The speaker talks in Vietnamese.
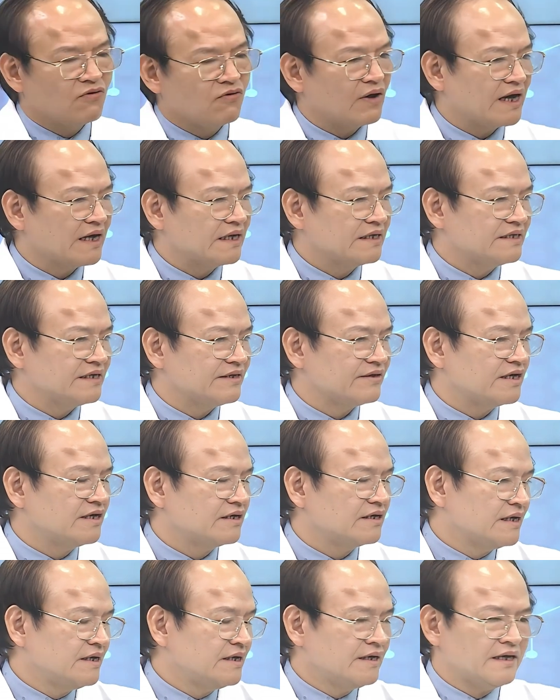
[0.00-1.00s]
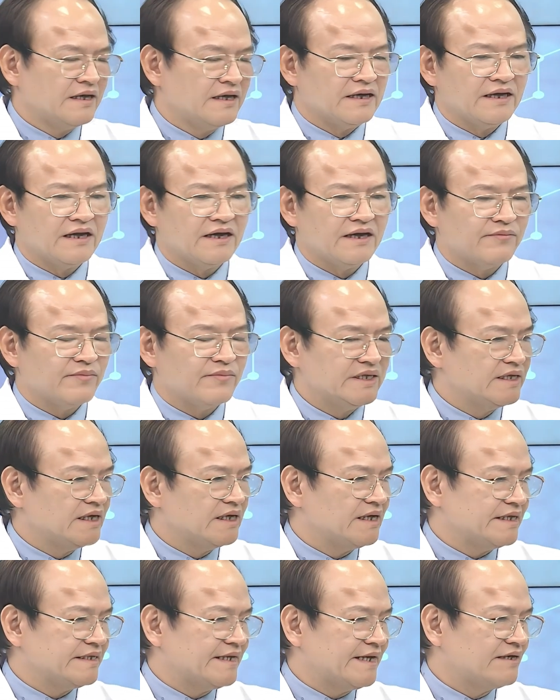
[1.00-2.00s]
quá thì ờ, bệnh
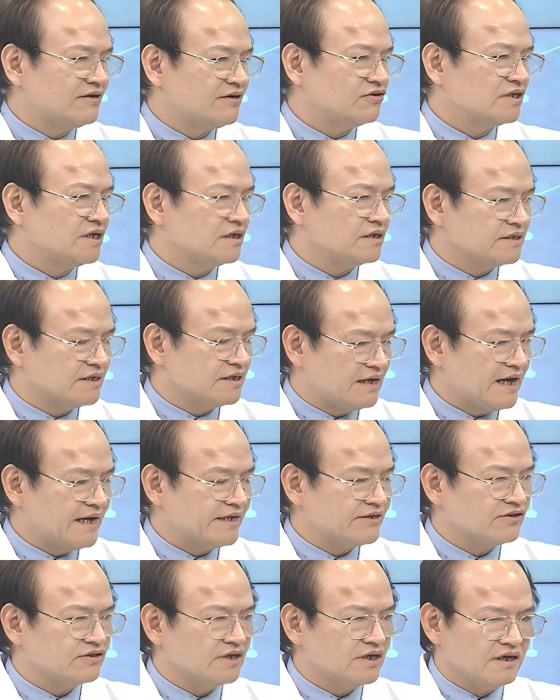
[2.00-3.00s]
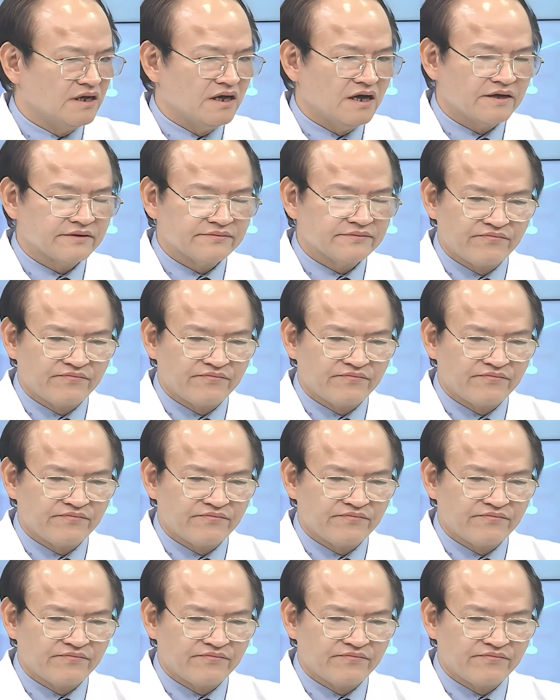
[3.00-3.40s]
nhân lại nhanh khó thở trở lại do thừa nước.